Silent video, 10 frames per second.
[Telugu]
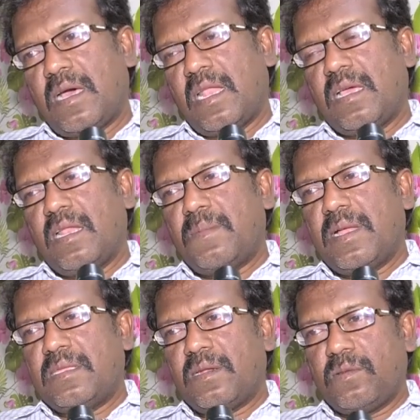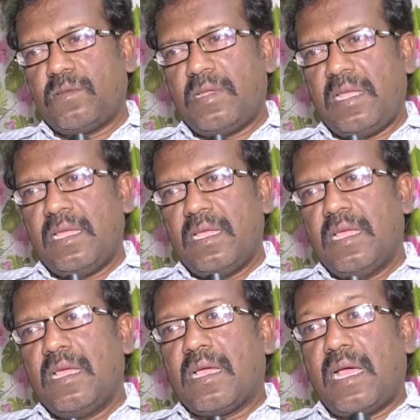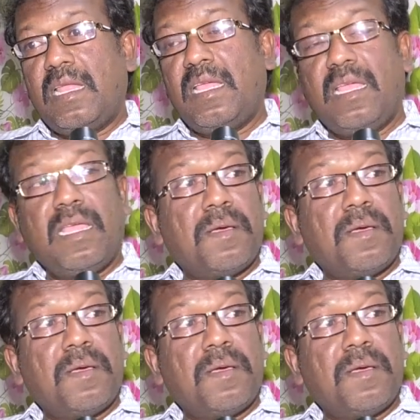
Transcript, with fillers: కార్యక్రమాలు జరుగుతున్నాయి కానీ